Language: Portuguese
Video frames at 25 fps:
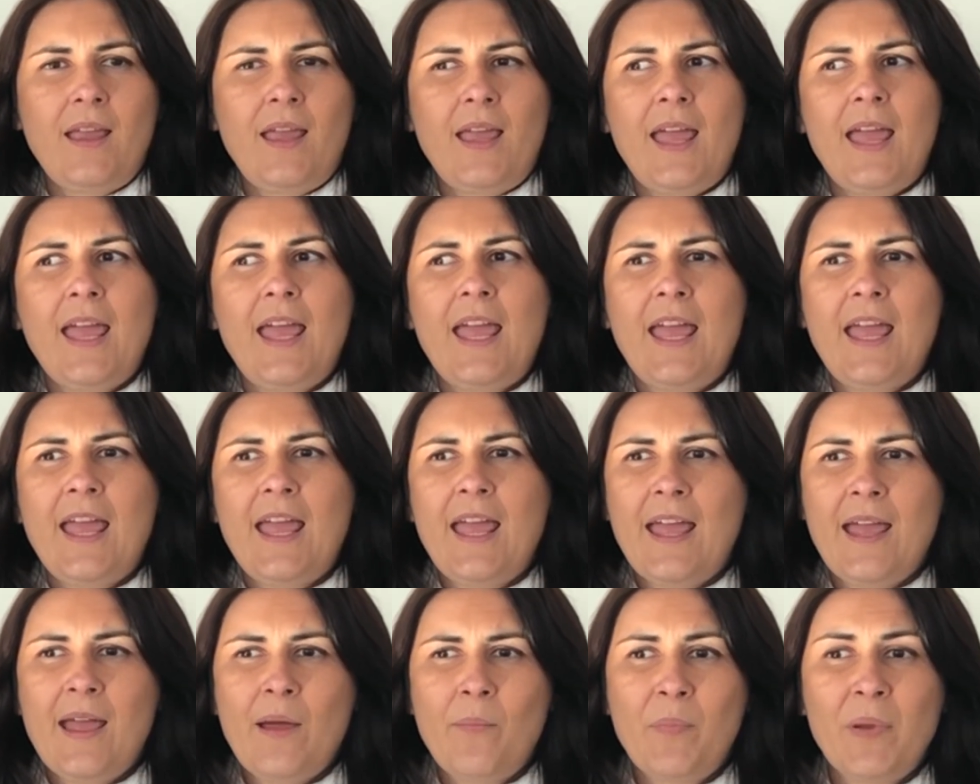
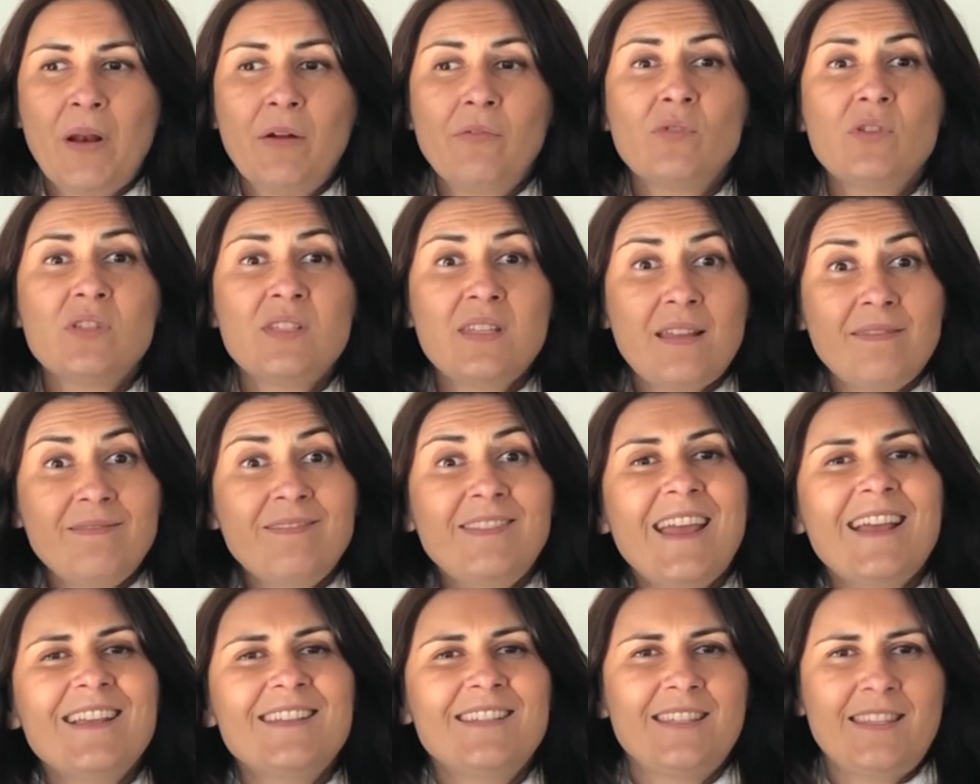é, para você
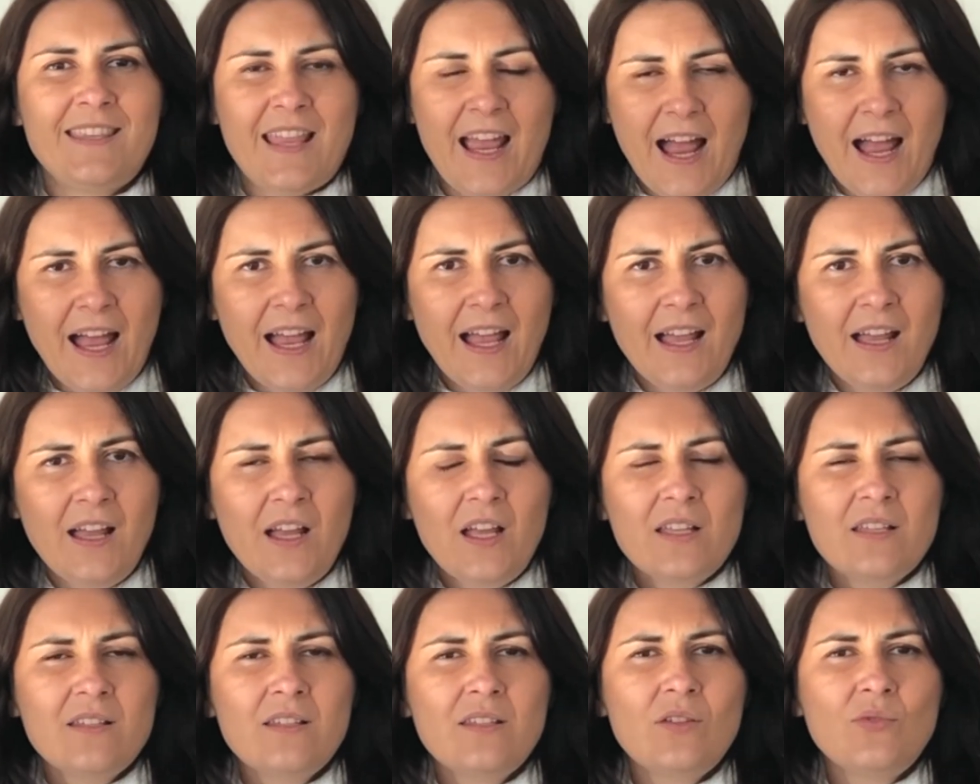
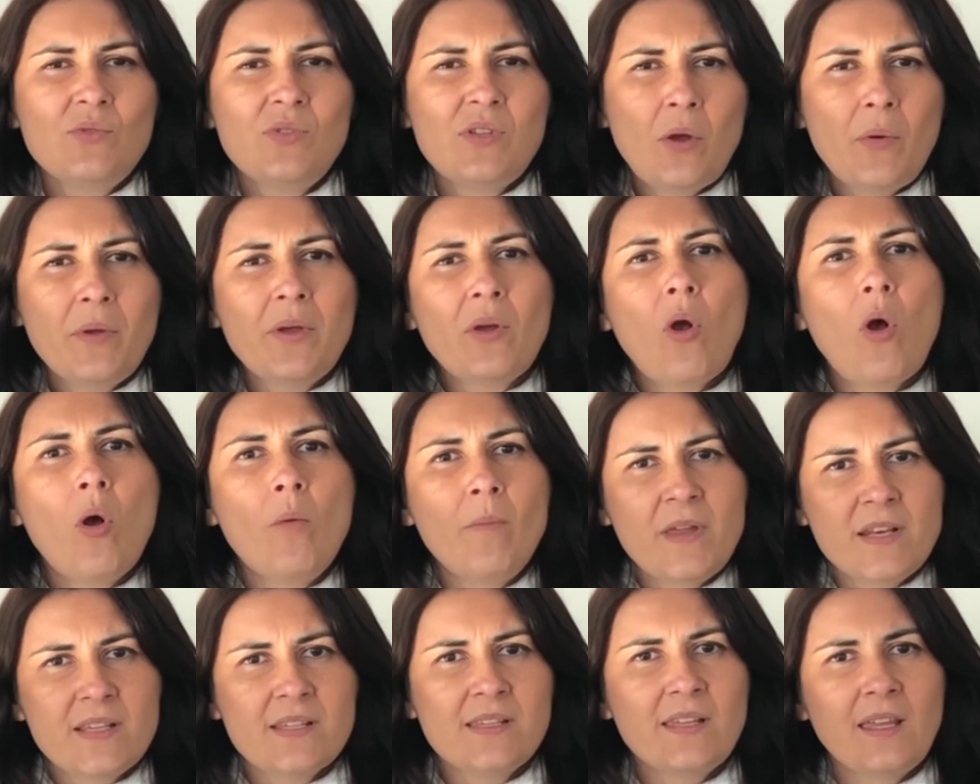testar se o seu
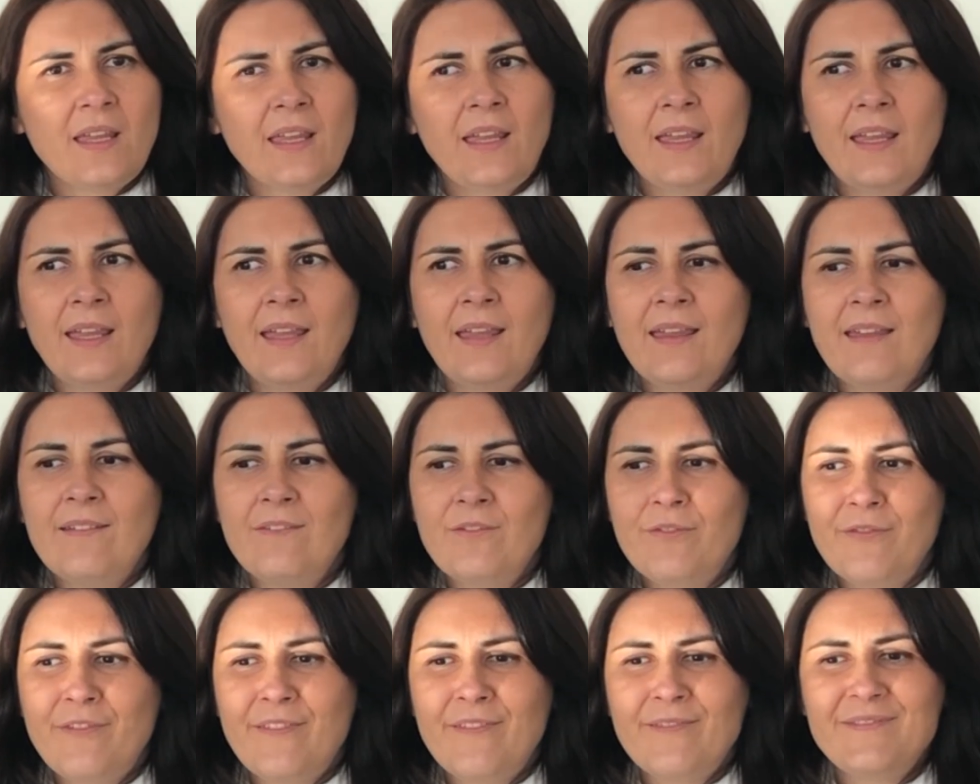e-commerce
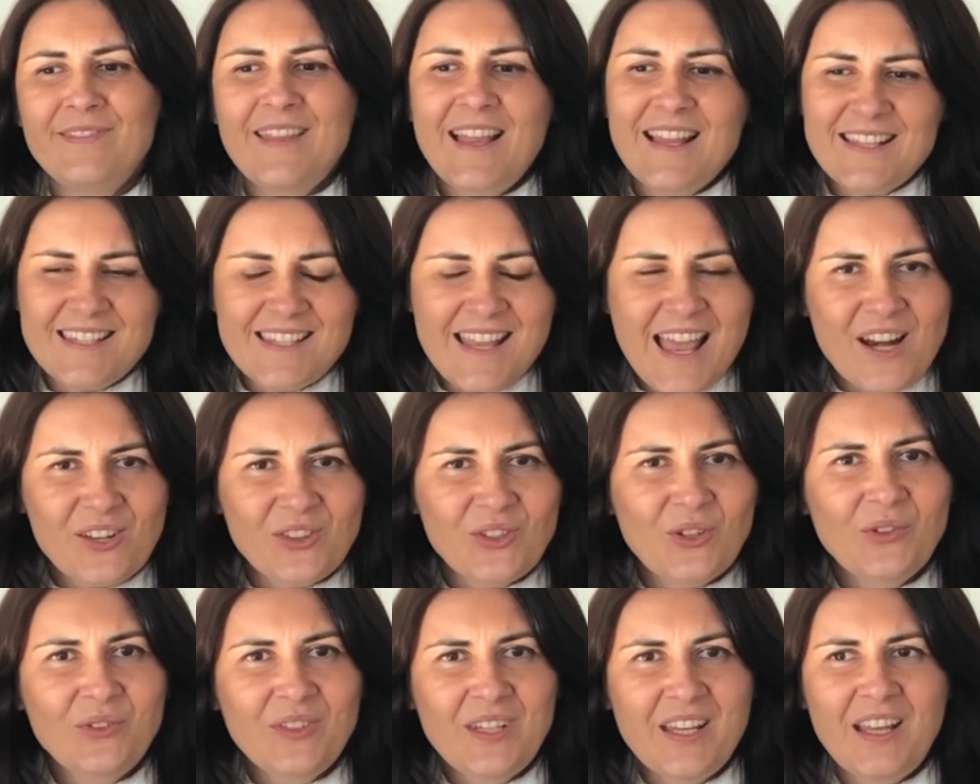dá
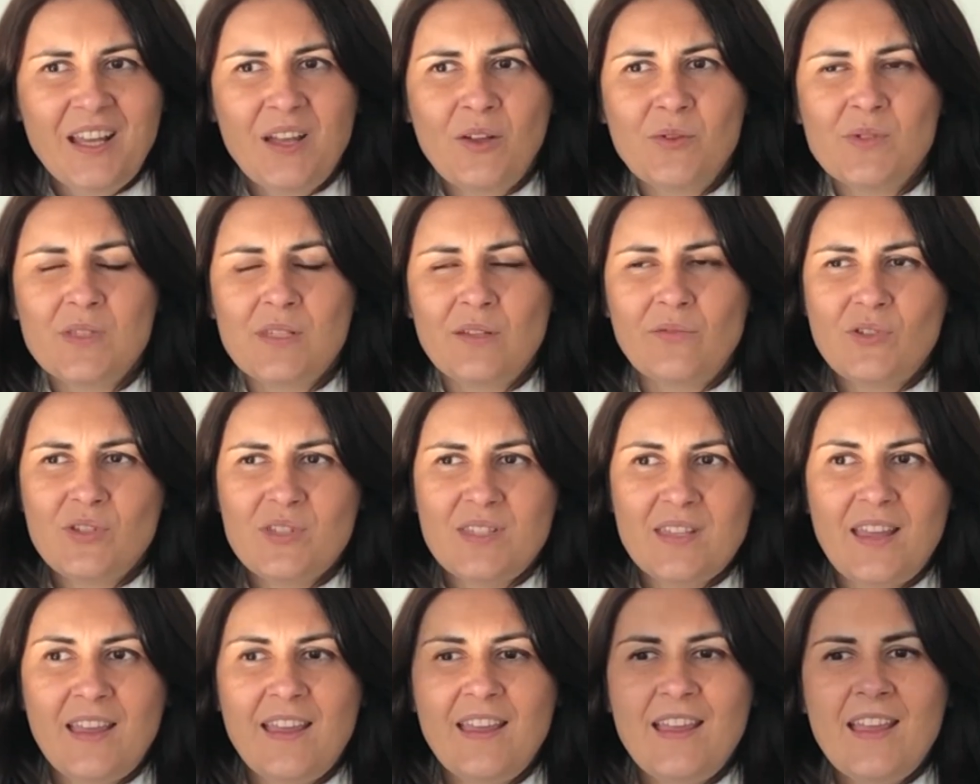certo ou não, se
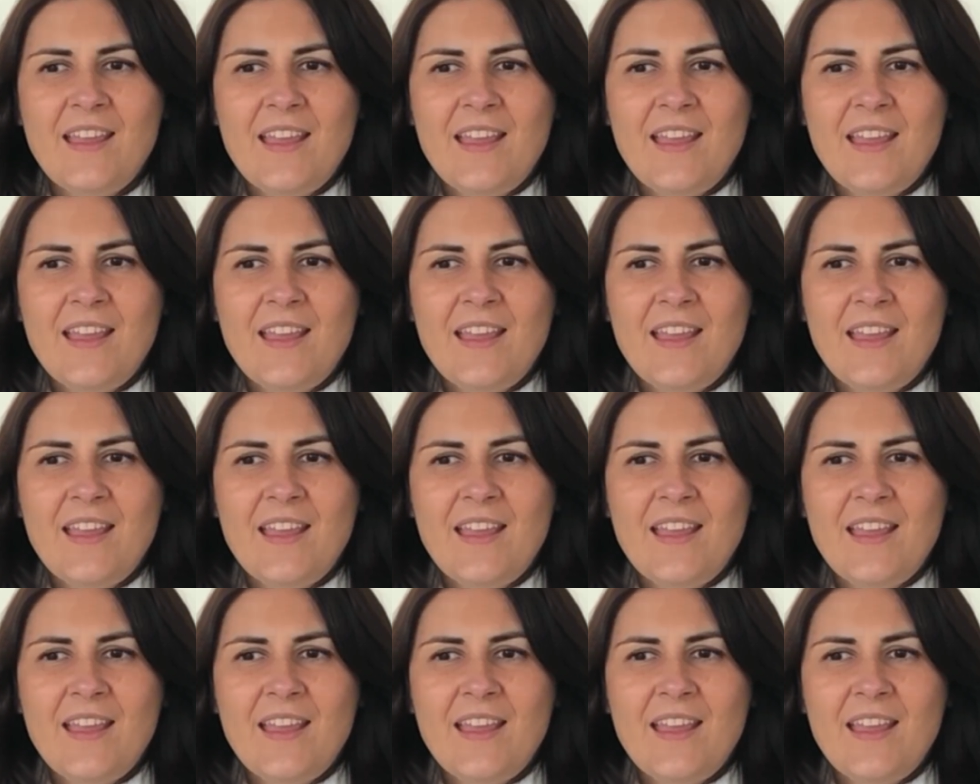você